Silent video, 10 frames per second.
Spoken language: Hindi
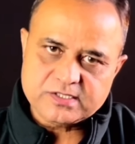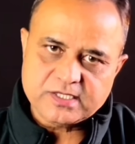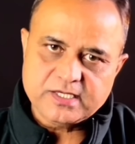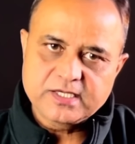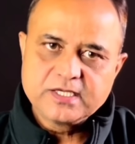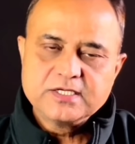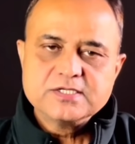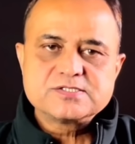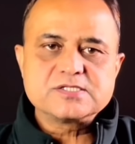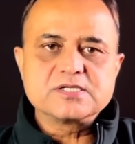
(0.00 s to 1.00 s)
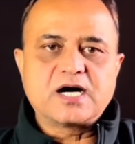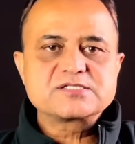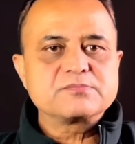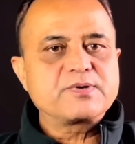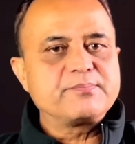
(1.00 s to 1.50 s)
नहीं है
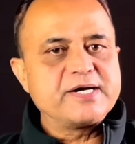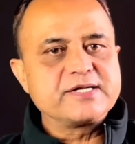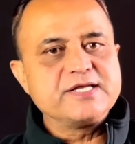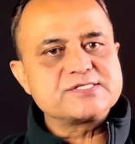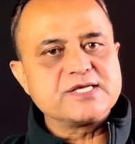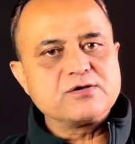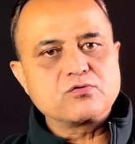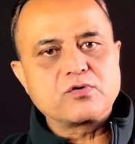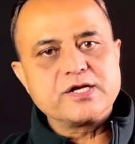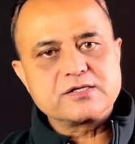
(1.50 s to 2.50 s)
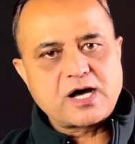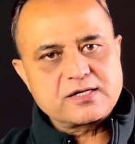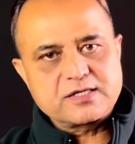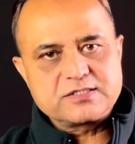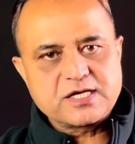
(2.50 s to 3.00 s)
सिंहासन पर बैठने से उन्होंने
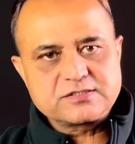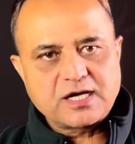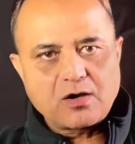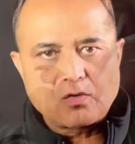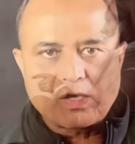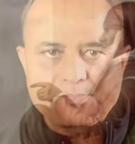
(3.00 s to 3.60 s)
इनकार कर दिया था और